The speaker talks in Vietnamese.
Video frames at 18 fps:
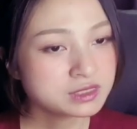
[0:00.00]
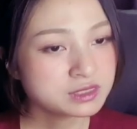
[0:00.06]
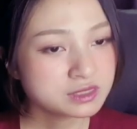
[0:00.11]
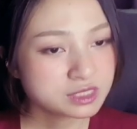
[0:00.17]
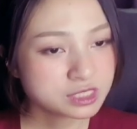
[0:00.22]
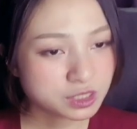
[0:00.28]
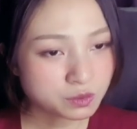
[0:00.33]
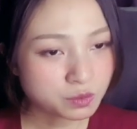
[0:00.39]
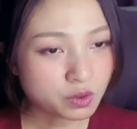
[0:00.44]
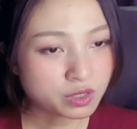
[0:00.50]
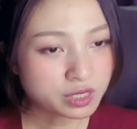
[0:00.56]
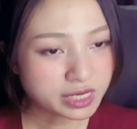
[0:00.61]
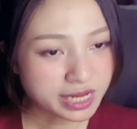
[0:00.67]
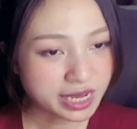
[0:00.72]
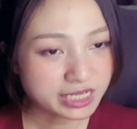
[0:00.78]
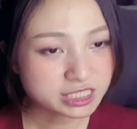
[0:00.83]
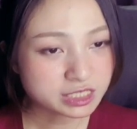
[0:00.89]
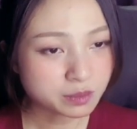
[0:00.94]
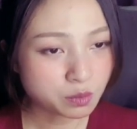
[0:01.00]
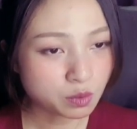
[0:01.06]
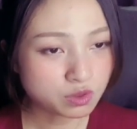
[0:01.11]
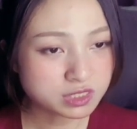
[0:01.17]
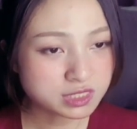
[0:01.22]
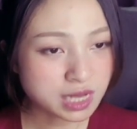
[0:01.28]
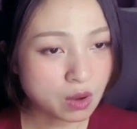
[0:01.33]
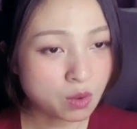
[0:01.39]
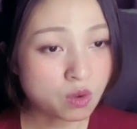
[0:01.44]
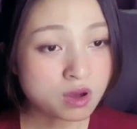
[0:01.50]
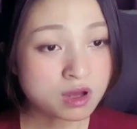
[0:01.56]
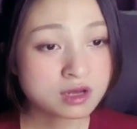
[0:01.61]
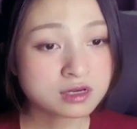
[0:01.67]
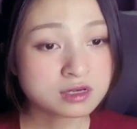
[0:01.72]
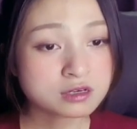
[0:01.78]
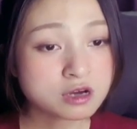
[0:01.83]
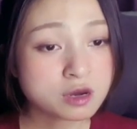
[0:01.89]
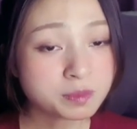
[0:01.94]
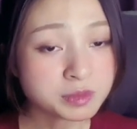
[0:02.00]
chương bốn nghìn hai trăm bốn mươi sáu cướp